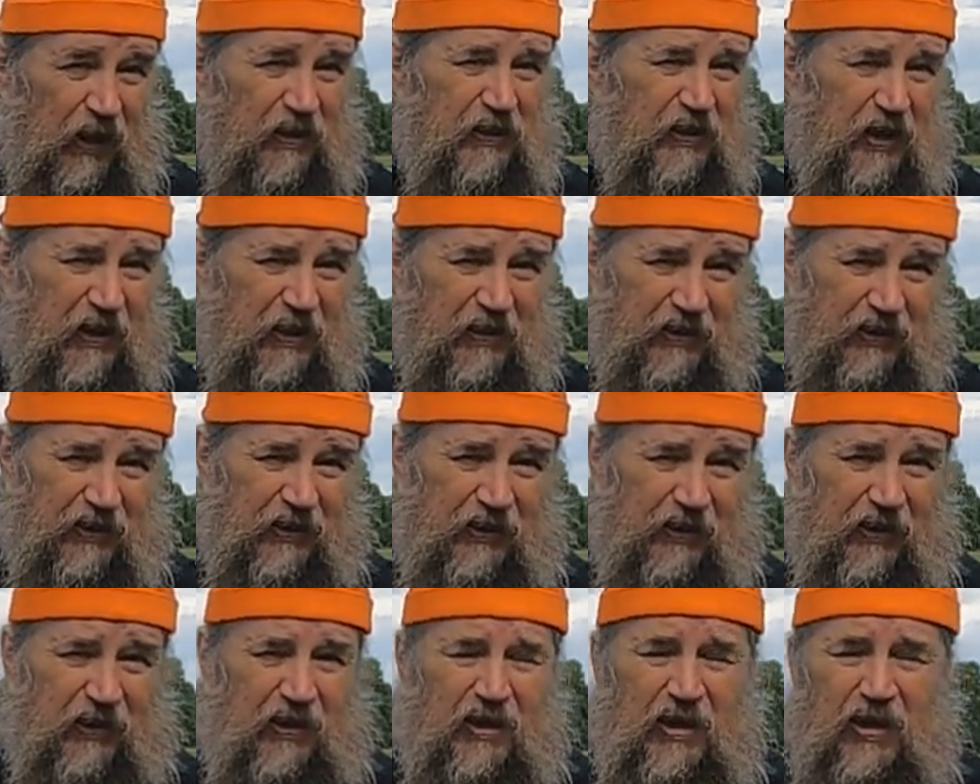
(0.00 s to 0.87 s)

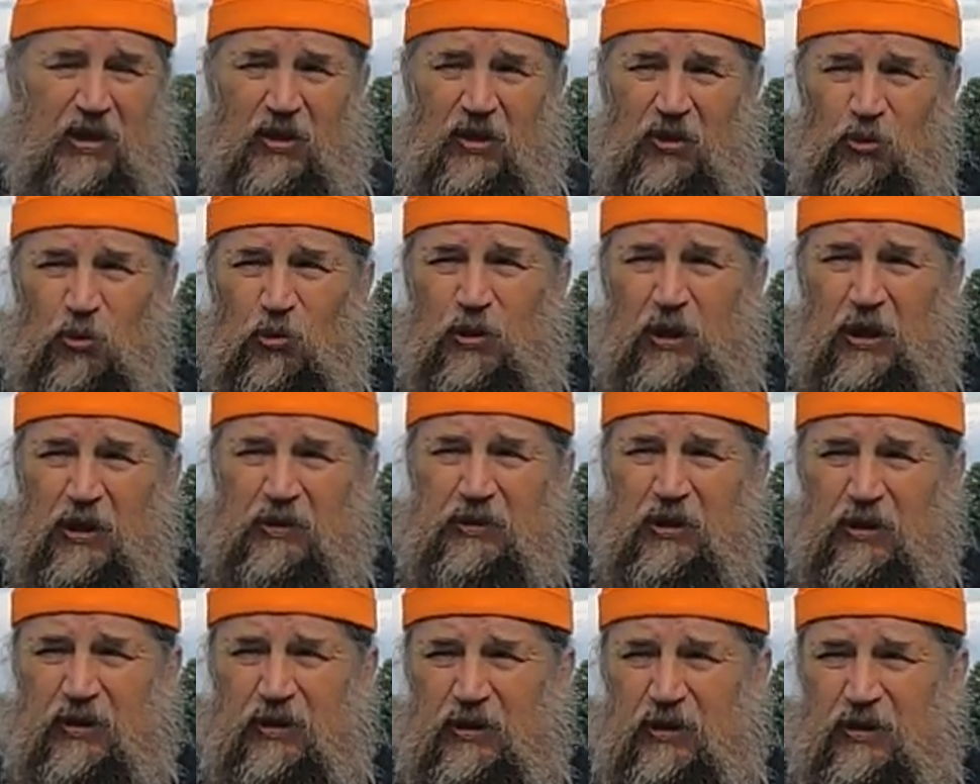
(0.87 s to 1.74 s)
Казанской. Но
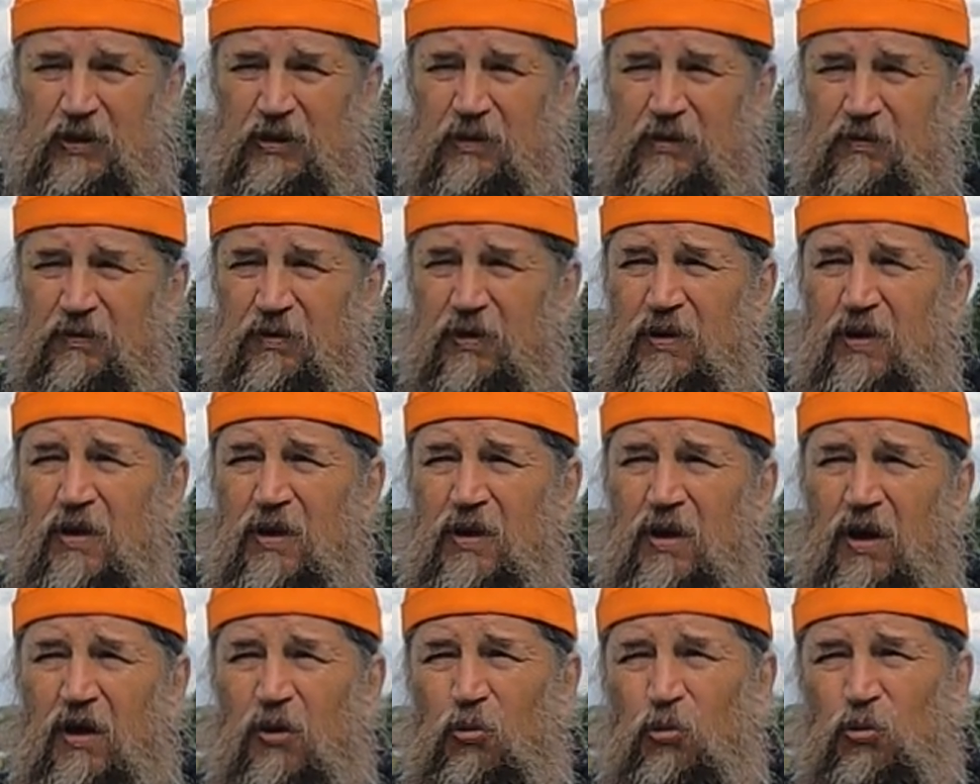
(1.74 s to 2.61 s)
некоторые
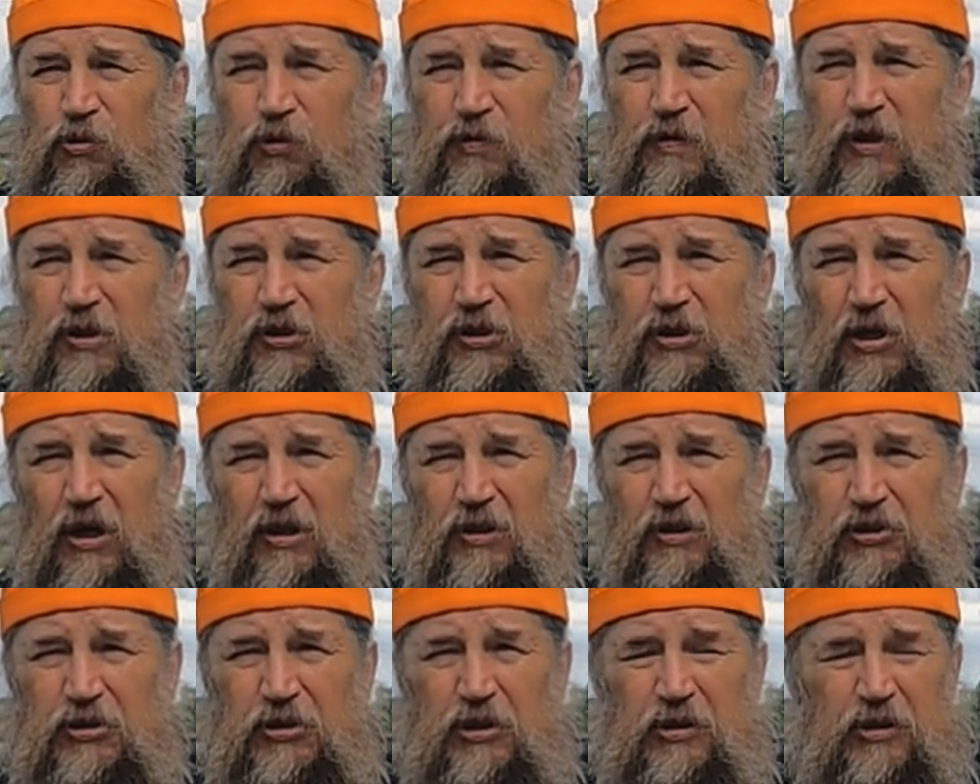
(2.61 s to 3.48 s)

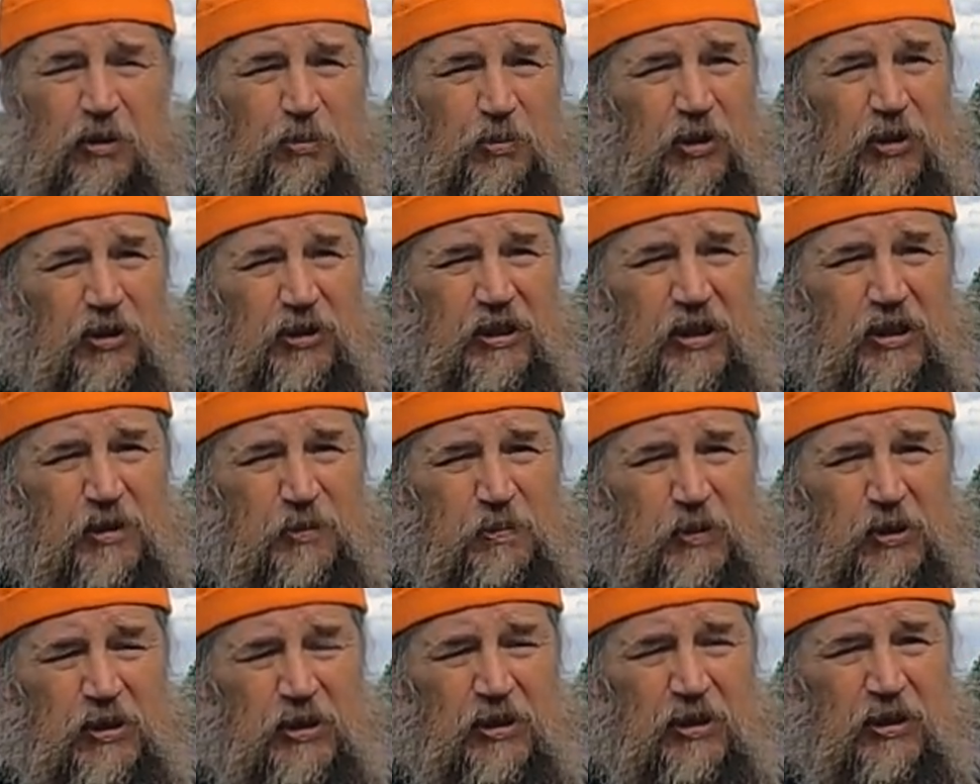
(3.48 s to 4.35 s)
утверждают, что это был не
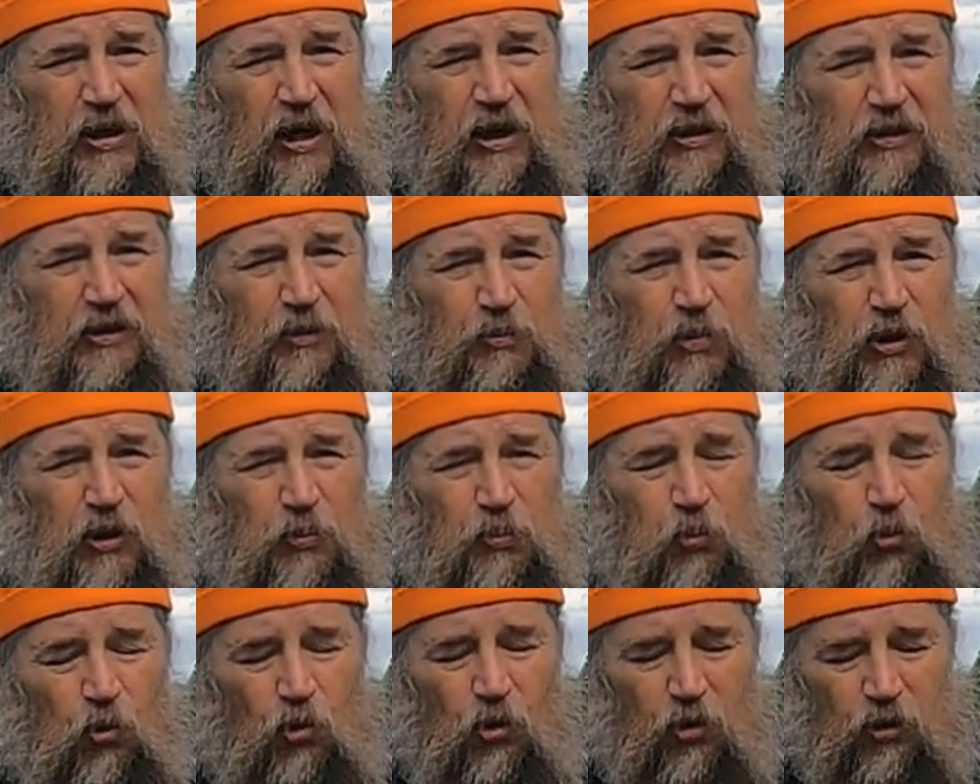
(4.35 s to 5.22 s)
список, а это
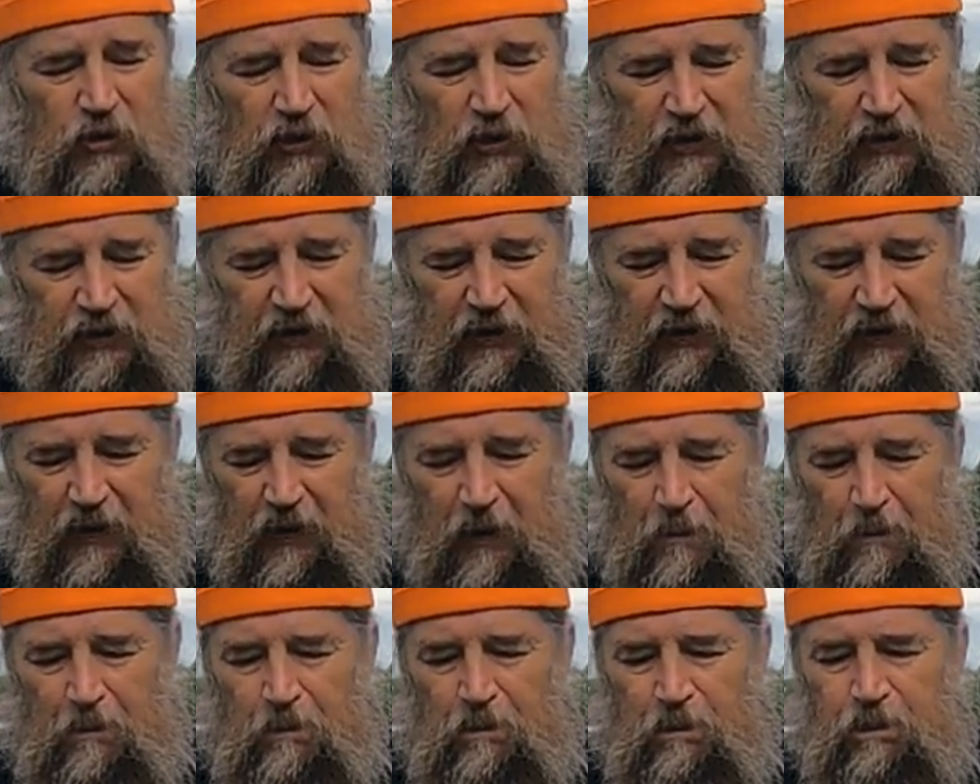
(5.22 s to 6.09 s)
был подлинник,